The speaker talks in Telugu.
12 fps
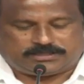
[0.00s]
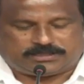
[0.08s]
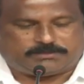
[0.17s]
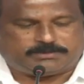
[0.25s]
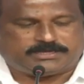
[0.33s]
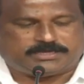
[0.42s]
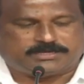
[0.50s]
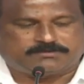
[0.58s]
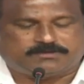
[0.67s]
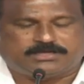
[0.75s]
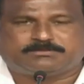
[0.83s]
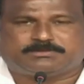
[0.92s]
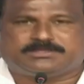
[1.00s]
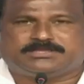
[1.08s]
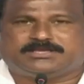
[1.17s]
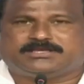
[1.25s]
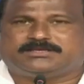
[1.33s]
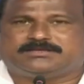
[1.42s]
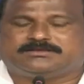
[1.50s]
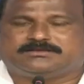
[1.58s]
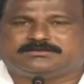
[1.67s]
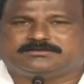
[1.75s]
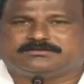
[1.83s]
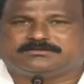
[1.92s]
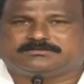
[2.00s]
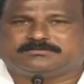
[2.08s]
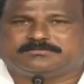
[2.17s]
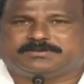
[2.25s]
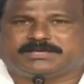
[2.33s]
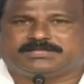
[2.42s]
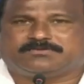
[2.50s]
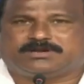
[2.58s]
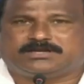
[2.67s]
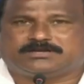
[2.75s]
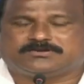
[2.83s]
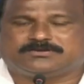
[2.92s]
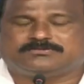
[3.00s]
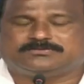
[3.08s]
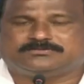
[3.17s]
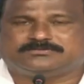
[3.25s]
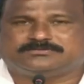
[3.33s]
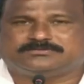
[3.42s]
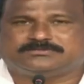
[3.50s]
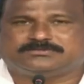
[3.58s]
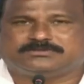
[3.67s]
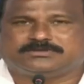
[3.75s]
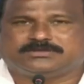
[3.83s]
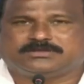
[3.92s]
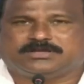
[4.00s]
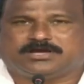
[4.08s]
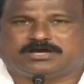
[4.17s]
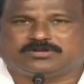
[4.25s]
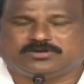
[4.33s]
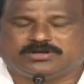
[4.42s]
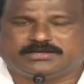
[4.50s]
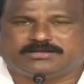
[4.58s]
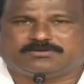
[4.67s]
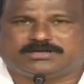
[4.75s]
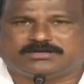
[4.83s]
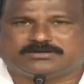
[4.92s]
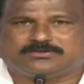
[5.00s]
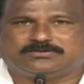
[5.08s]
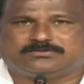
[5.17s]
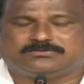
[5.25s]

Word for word: యాభై నాలుగు వేల మంది పేదవాళ్లకు అర్హులైన వాళ్లకు